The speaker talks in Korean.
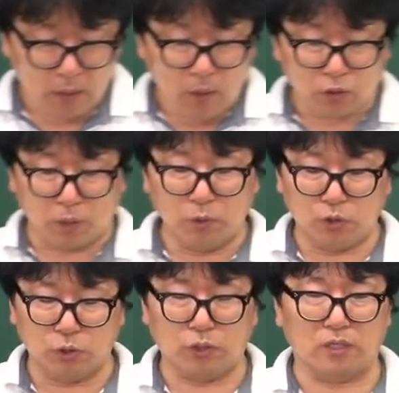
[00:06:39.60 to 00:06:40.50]

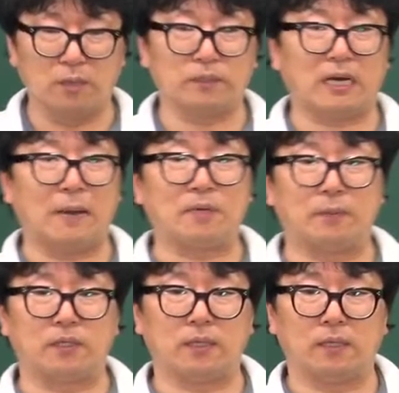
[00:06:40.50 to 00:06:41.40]
점유지식 그림을 딱
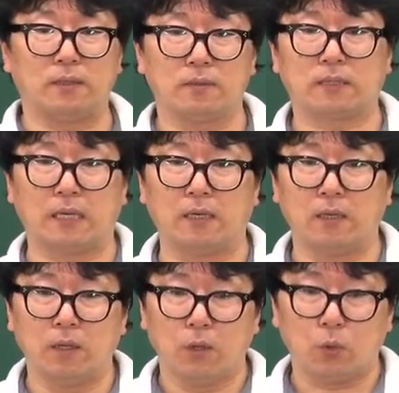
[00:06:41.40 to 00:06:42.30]
암기하면 돼 자
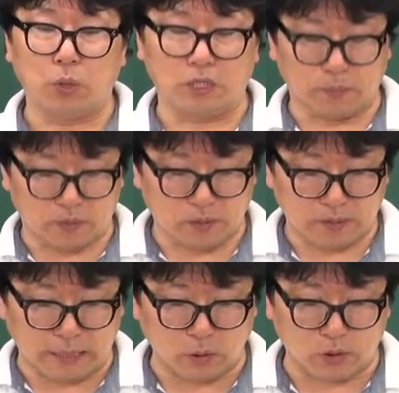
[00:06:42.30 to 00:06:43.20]
위에서부터
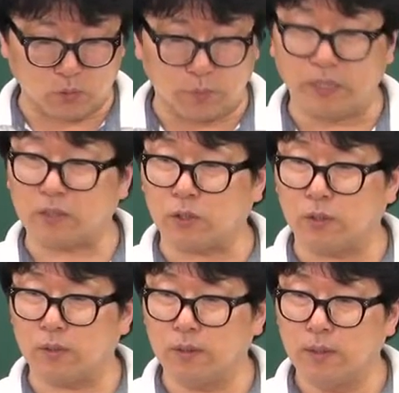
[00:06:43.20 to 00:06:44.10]
됐죠? 지금
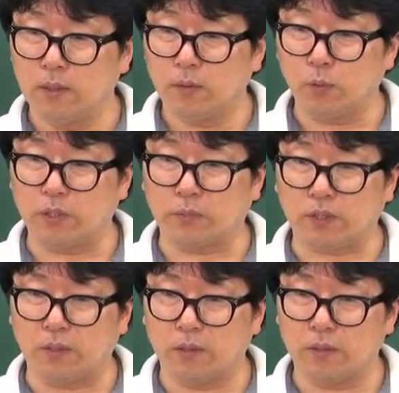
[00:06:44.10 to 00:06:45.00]
준비됐죠?
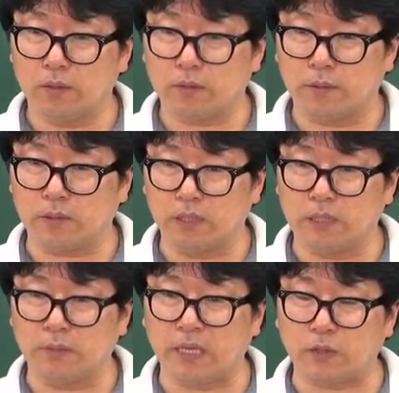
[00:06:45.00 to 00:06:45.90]
위에서부터
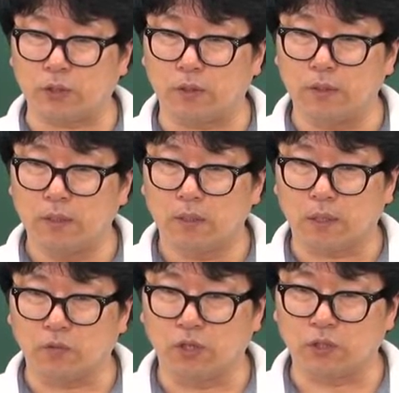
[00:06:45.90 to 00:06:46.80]
20면 됐죠?
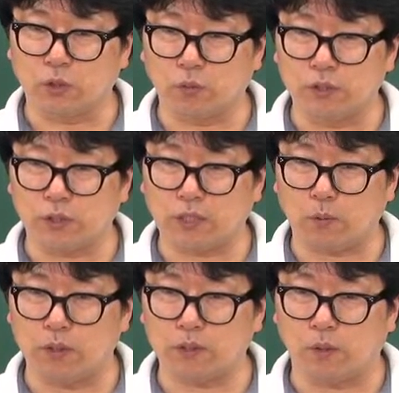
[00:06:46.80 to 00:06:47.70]
그럼 등기청권이죠?
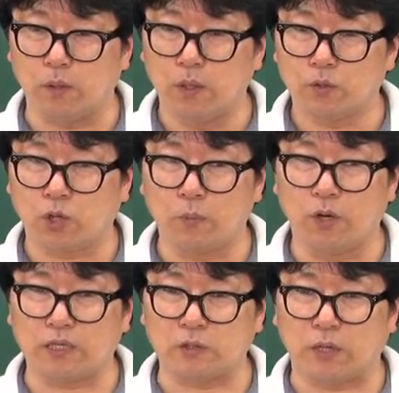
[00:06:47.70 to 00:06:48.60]
채권이죠?
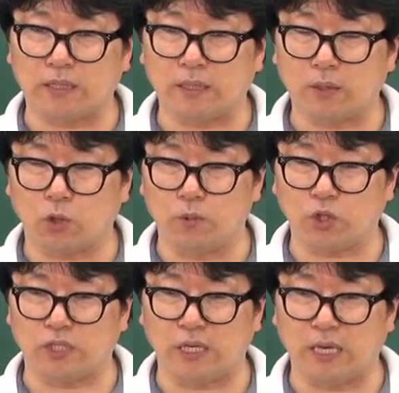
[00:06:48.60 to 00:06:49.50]
점유를 계속한다
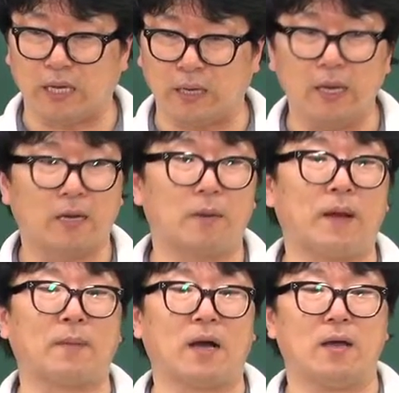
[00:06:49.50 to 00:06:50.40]
서민시와 진행이 안 해 그냥
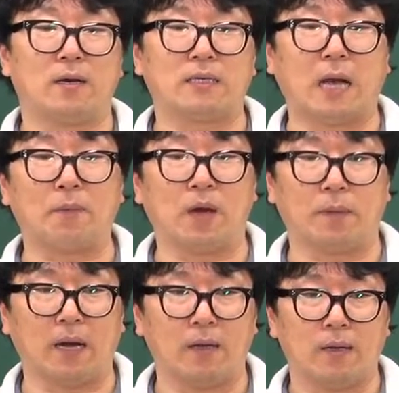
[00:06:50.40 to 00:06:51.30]
봐봐 그냥 앞에만
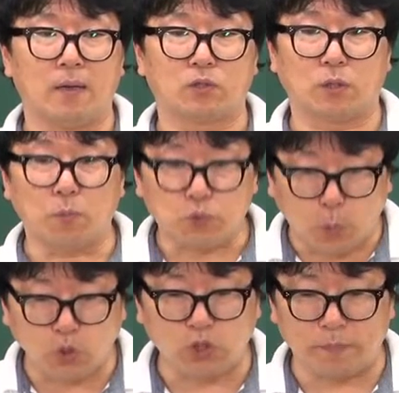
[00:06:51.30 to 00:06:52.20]
봐 좀,
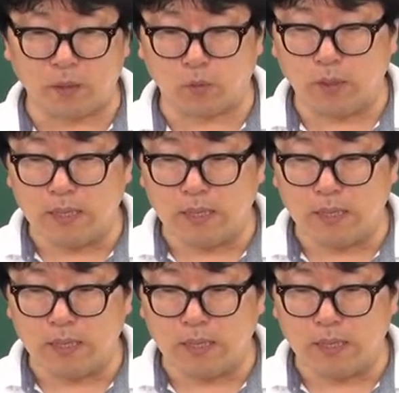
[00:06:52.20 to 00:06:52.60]
보지 말고